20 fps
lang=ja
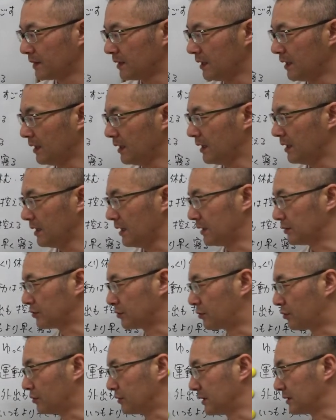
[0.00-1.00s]
であ
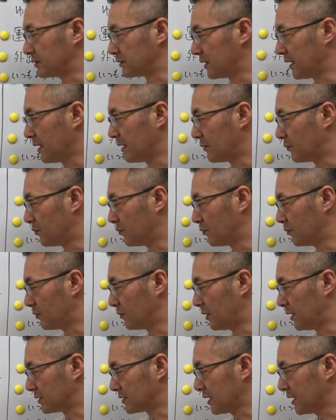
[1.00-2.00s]
とここですね
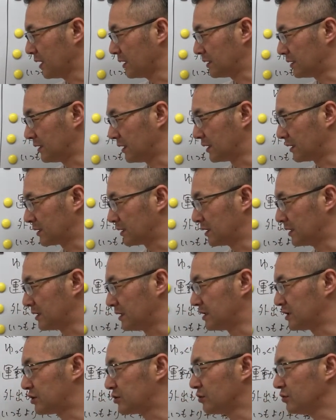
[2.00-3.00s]
さらにね
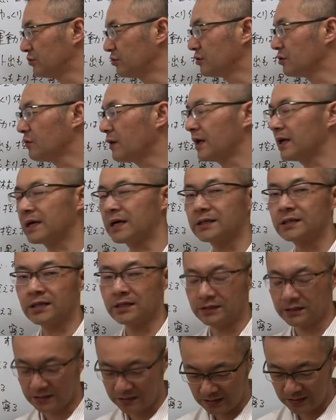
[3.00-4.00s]
胃腸の弱い
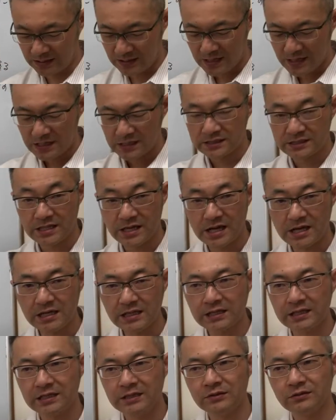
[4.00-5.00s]
方ってね生
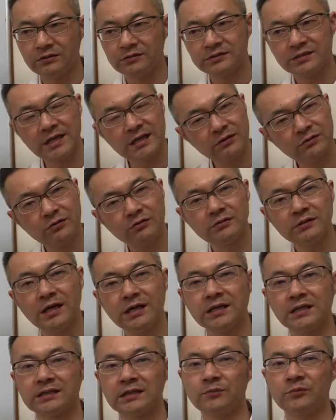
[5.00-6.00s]
理の前後ぐら
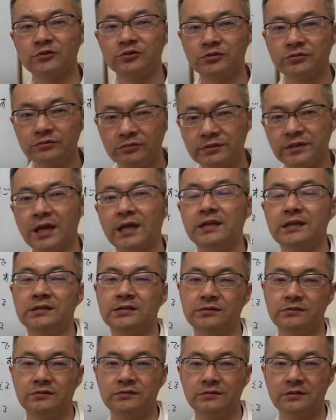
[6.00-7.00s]
いになったらもうすぐ下痢
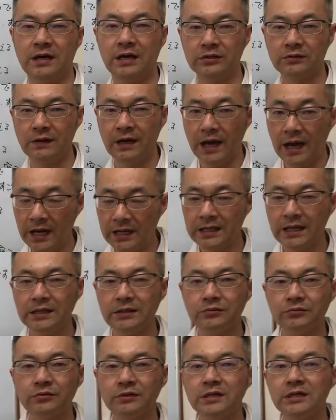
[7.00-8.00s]
するあとは排卵
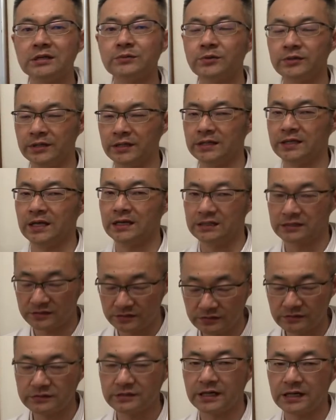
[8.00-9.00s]
の時にもね下痢
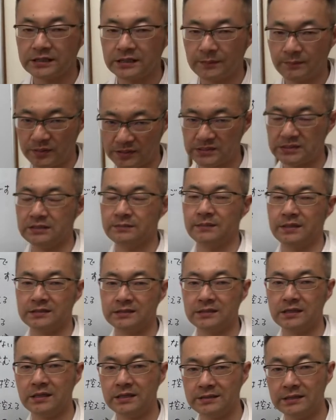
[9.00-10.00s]
するって方やっぱしいま
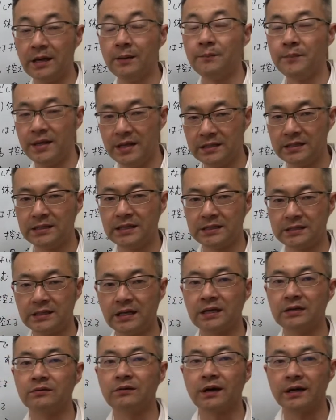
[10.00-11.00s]
す難便になっ
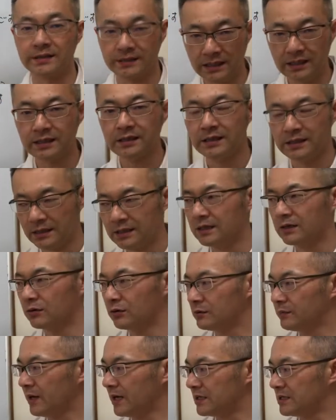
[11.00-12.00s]
たりとかね
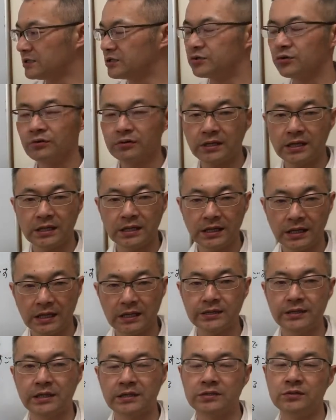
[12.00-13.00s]
これは胃腸系が
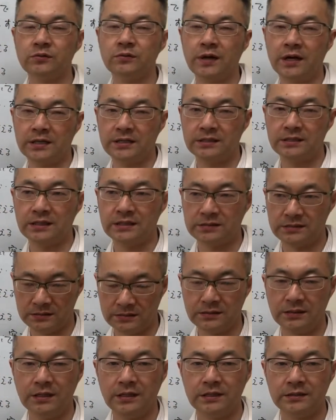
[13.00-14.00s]
かなり弱いんです。
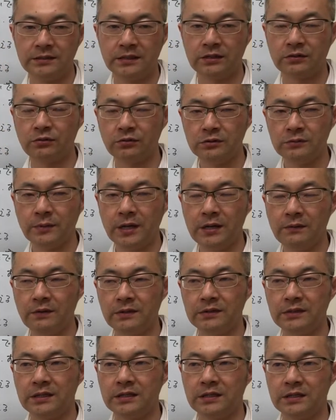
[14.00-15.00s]
でこういう場合
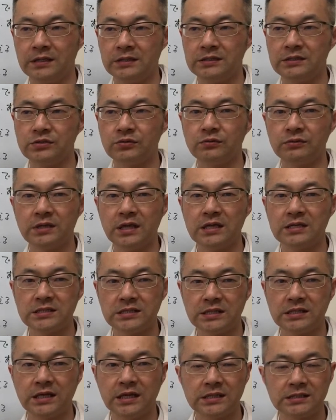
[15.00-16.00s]
はね、胃腸系
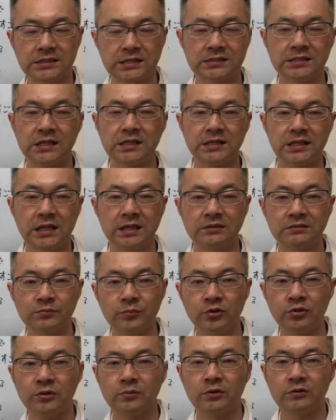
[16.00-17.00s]
しっかりさせていく
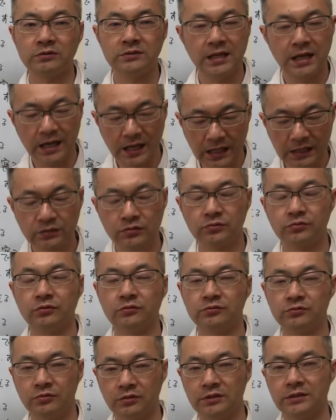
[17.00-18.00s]
ものを普段から取っ
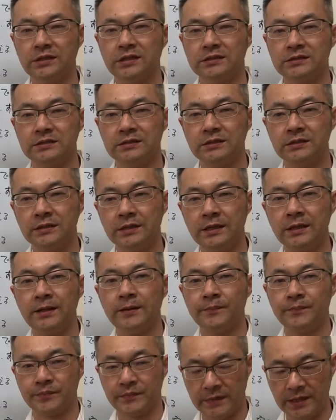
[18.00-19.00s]
おくといいです。
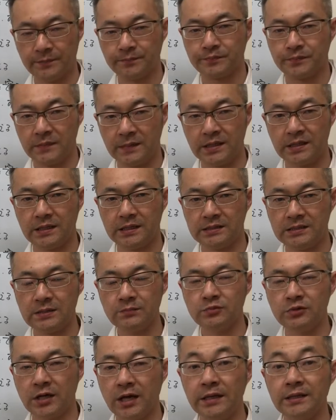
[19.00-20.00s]
ね。で、
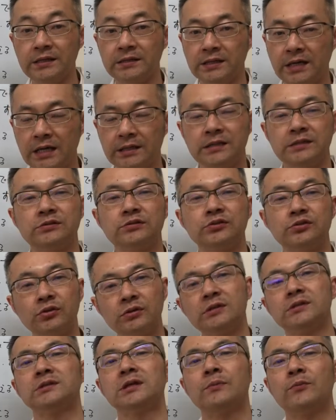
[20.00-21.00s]
全部加熱加熱
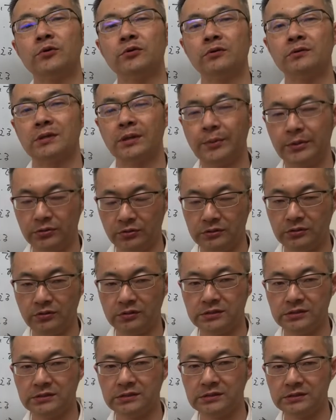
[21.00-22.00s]
処理したものを食べといて
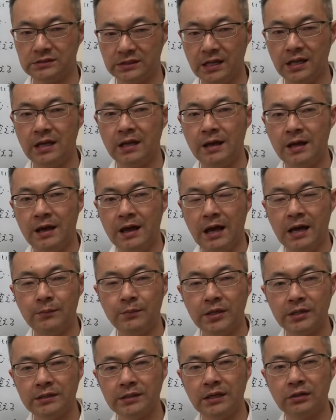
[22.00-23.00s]
ほしいんですね。あ
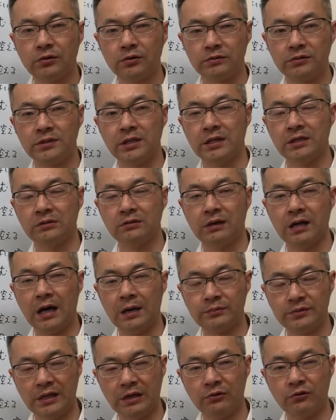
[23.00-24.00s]
んまりね、こってりとか
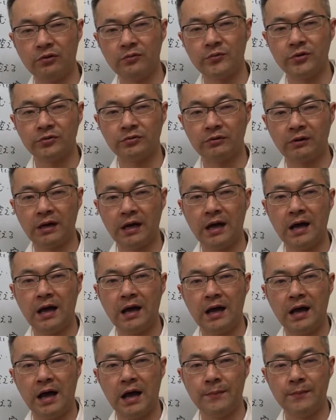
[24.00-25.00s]
脂っこいものとか
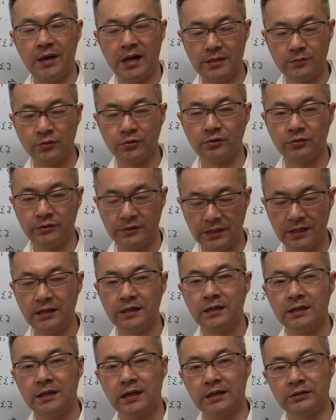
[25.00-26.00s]
甘いものね、
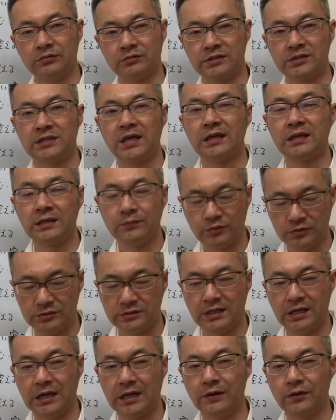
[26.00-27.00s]
あと刺激物
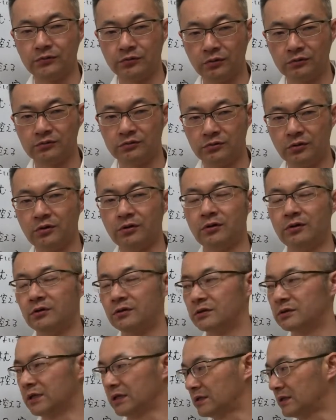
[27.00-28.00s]
なんかを取ると、
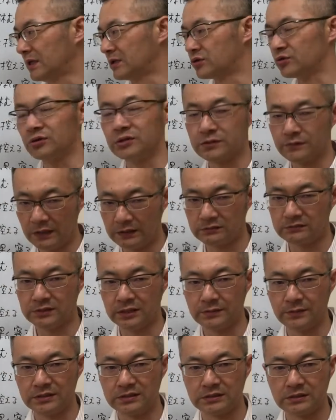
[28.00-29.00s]
だいたい調子悪くな
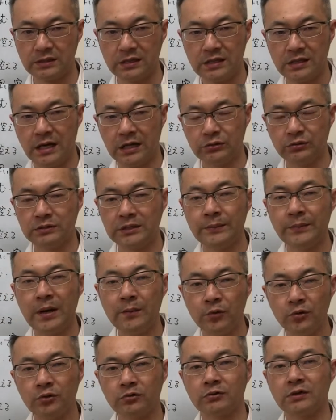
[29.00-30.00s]
ります。あと
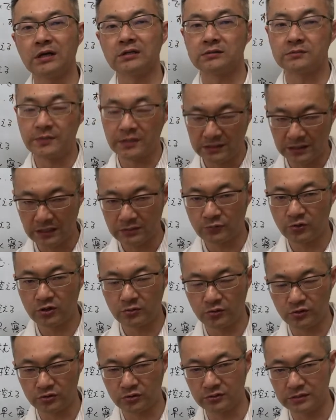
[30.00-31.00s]
生ものとか冷たいもの
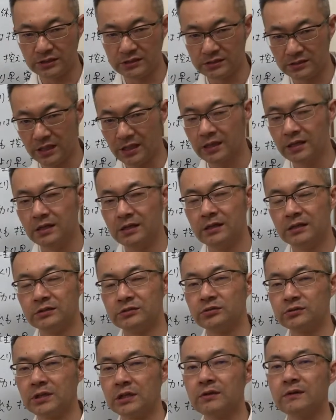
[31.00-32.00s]
もそうですね。
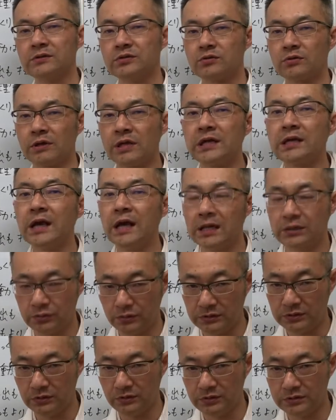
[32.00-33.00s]
そういったのはちょっと控えて
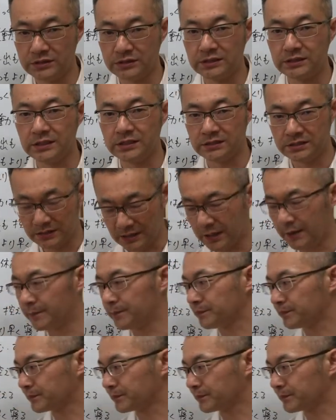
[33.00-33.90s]
おいてほしいんですね。